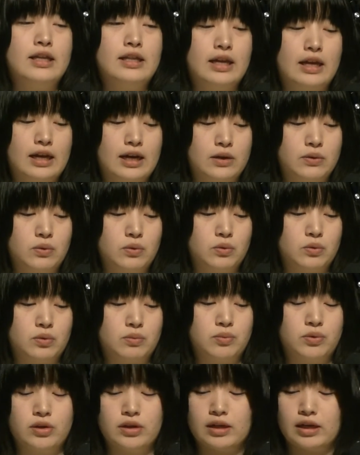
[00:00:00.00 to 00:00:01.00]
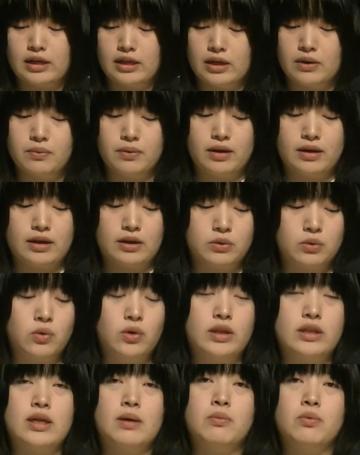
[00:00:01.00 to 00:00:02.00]
でこのブルガリアフェアがど
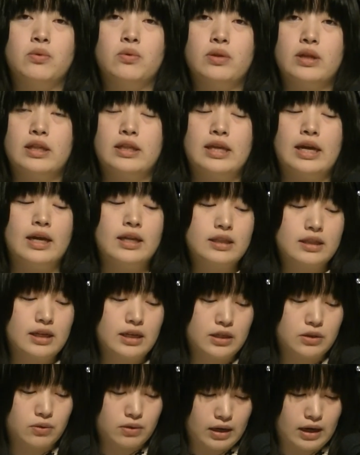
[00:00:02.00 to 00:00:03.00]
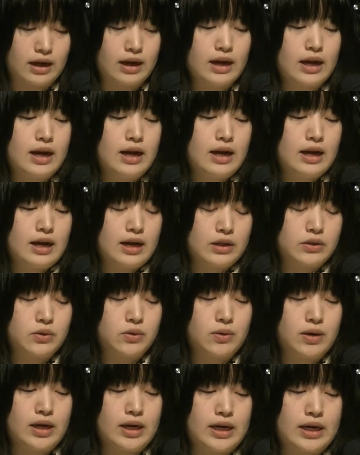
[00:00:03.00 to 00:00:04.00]
ういったものだってあったりとか、あ
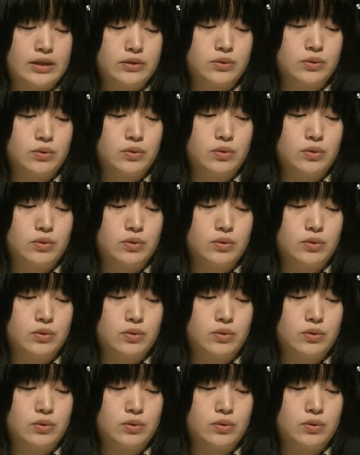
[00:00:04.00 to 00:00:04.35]
とは